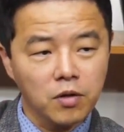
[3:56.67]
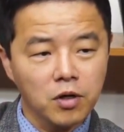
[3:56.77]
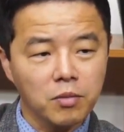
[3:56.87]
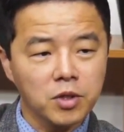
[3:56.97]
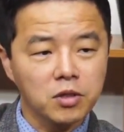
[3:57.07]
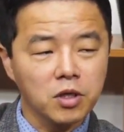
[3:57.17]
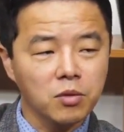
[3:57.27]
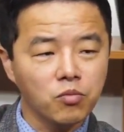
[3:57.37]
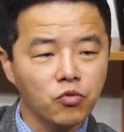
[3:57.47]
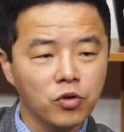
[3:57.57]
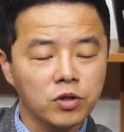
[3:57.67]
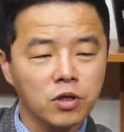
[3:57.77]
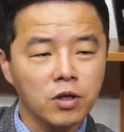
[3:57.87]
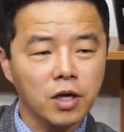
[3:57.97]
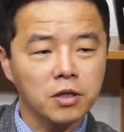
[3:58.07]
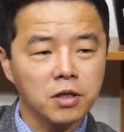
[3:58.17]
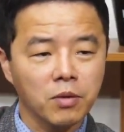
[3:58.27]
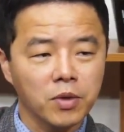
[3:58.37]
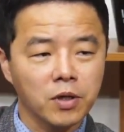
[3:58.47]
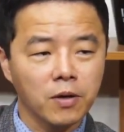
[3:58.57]
그러면서 저는 무엇을
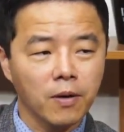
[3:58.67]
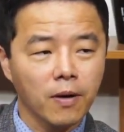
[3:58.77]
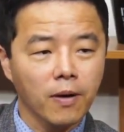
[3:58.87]
하느냐면은